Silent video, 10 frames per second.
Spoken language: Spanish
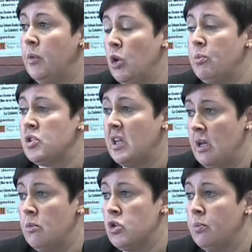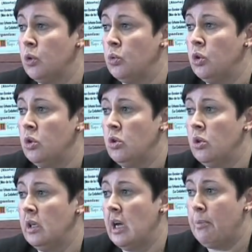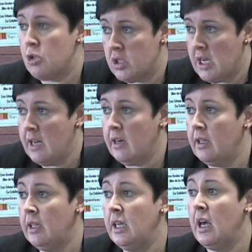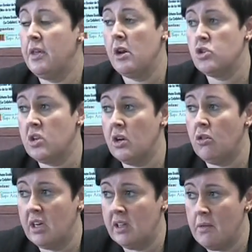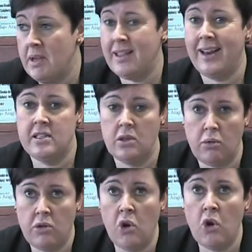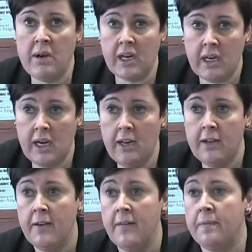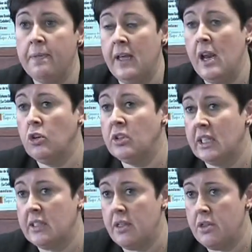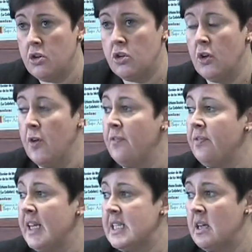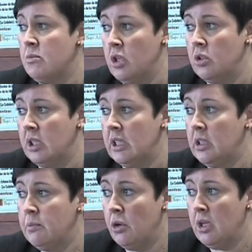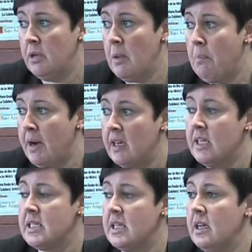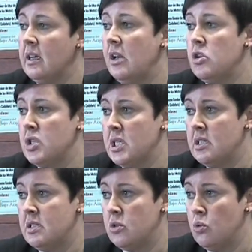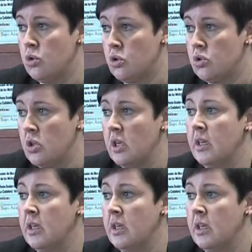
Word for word: bueno, pues creímos oportuno apostar y hacernos cargo directamente la institución comarcal de la contratación de esa monitora de tiempo libre para estar en los tres institutos.